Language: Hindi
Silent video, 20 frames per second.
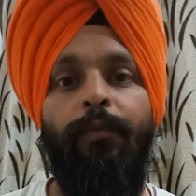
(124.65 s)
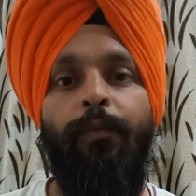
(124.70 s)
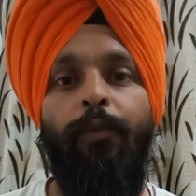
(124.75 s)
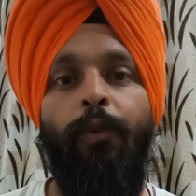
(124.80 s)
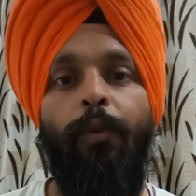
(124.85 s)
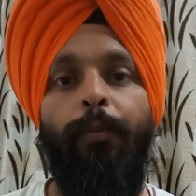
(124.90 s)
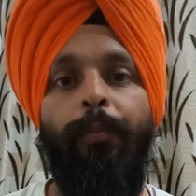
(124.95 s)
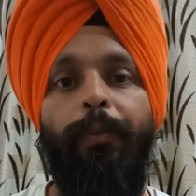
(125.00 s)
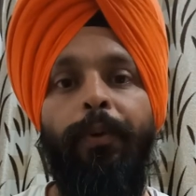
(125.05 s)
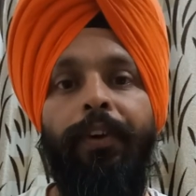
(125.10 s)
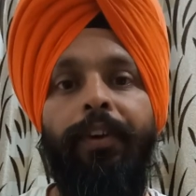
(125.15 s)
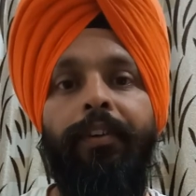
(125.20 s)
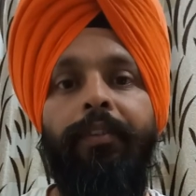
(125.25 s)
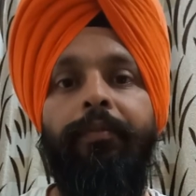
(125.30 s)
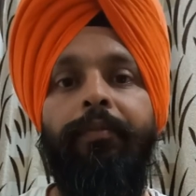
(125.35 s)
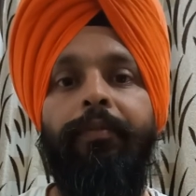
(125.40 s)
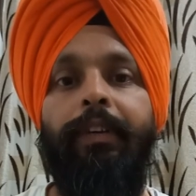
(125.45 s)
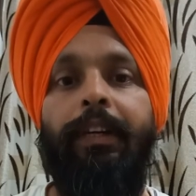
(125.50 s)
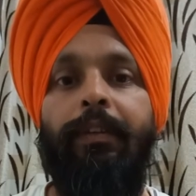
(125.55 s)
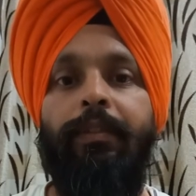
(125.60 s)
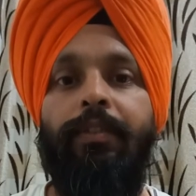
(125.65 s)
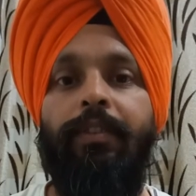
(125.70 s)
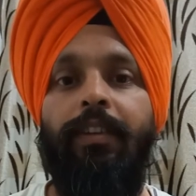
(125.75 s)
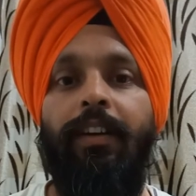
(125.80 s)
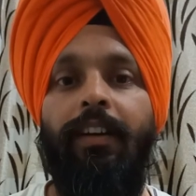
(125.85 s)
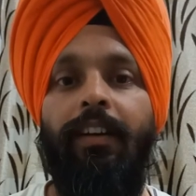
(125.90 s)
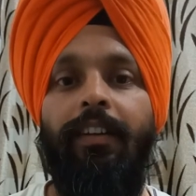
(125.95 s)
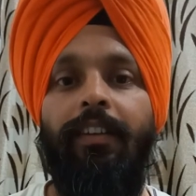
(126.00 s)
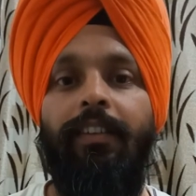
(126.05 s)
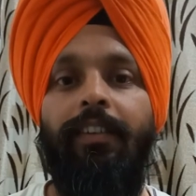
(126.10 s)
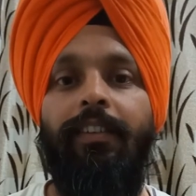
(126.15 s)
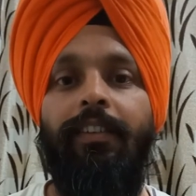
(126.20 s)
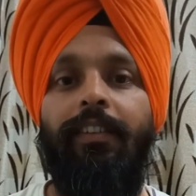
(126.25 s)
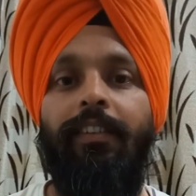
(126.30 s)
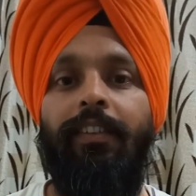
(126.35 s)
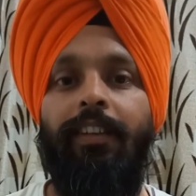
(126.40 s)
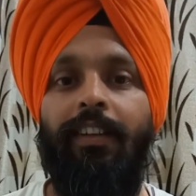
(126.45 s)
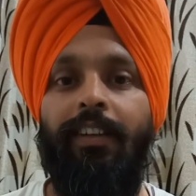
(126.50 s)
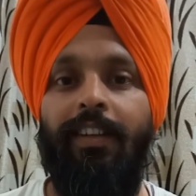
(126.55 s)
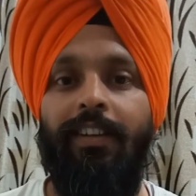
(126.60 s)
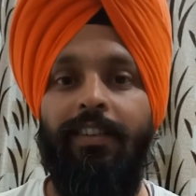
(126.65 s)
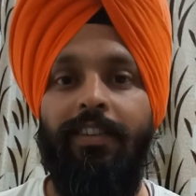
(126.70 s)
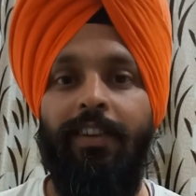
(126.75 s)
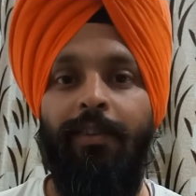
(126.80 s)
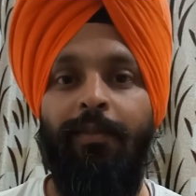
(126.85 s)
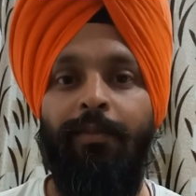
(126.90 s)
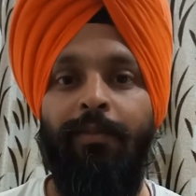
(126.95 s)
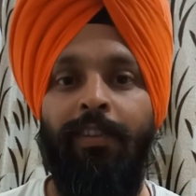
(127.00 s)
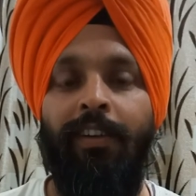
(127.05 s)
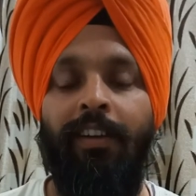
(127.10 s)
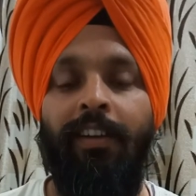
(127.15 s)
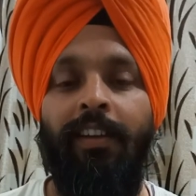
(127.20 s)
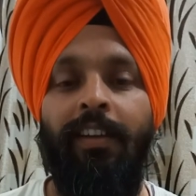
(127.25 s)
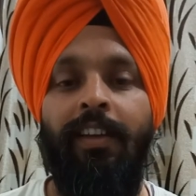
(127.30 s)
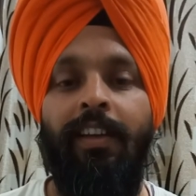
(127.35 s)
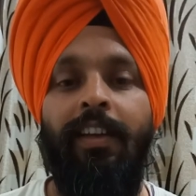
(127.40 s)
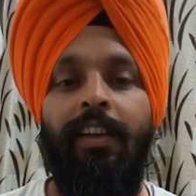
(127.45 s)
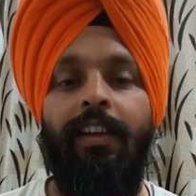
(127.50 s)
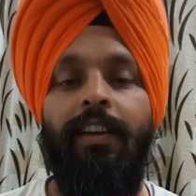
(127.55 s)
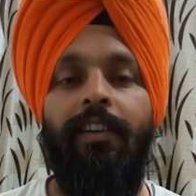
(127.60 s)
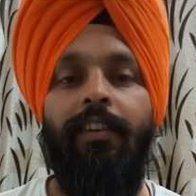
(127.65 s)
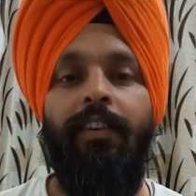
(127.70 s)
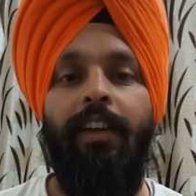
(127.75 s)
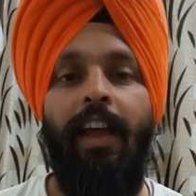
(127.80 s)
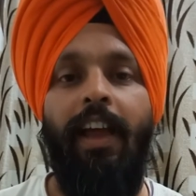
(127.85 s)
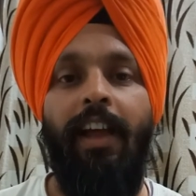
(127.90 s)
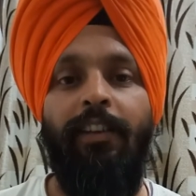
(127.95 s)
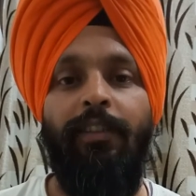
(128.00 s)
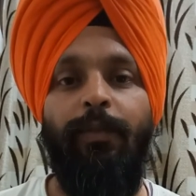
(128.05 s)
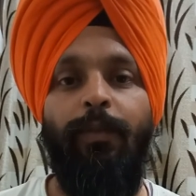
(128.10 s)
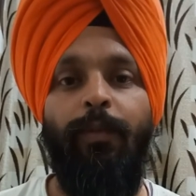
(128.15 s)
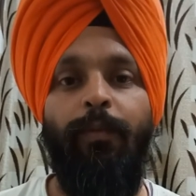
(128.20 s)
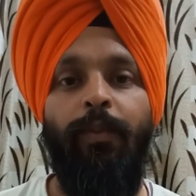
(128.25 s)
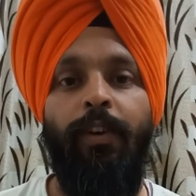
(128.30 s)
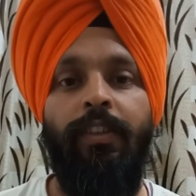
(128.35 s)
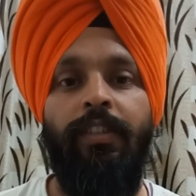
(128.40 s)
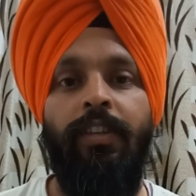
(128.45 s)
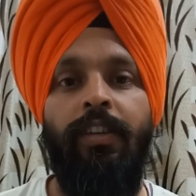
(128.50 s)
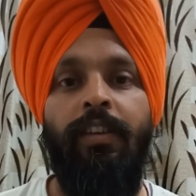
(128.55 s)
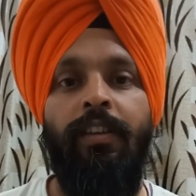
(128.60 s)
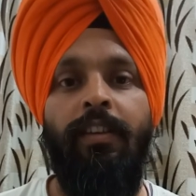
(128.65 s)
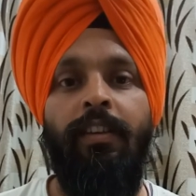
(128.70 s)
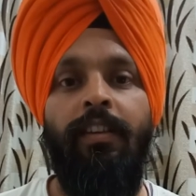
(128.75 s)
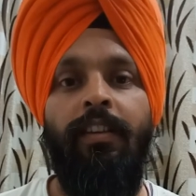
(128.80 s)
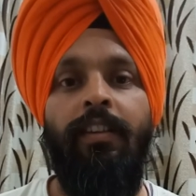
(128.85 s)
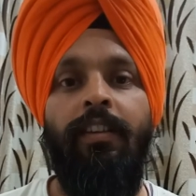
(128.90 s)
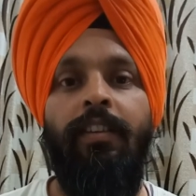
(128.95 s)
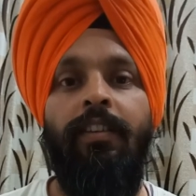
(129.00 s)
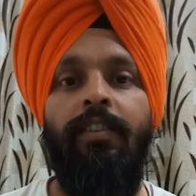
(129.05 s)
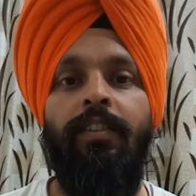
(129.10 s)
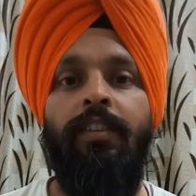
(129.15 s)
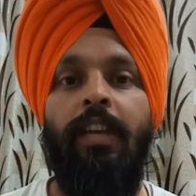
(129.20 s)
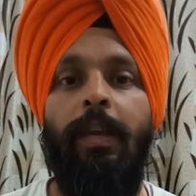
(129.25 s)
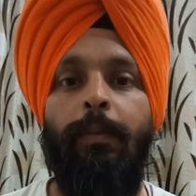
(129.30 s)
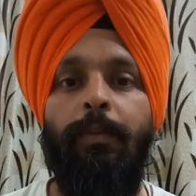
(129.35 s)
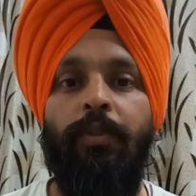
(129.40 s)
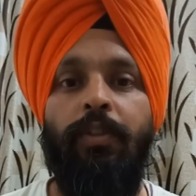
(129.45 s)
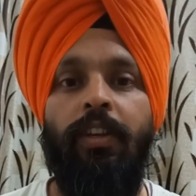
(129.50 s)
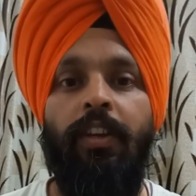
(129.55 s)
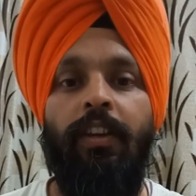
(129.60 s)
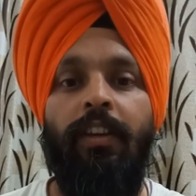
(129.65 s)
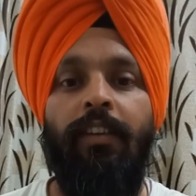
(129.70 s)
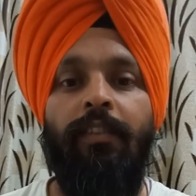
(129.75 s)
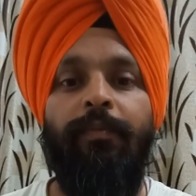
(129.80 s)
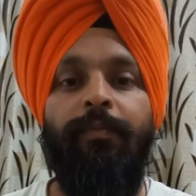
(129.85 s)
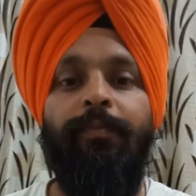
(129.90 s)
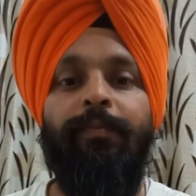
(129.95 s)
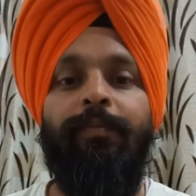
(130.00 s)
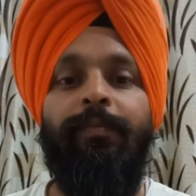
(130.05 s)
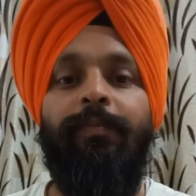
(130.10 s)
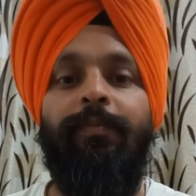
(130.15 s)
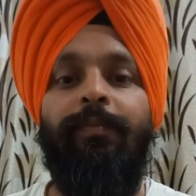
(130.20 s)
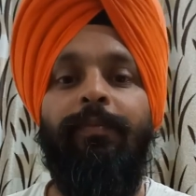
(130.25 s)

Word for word: 4.5 स्टार देना चाहूँगा थैंक्स फॉर वॉचिंग कीप शेयरिंग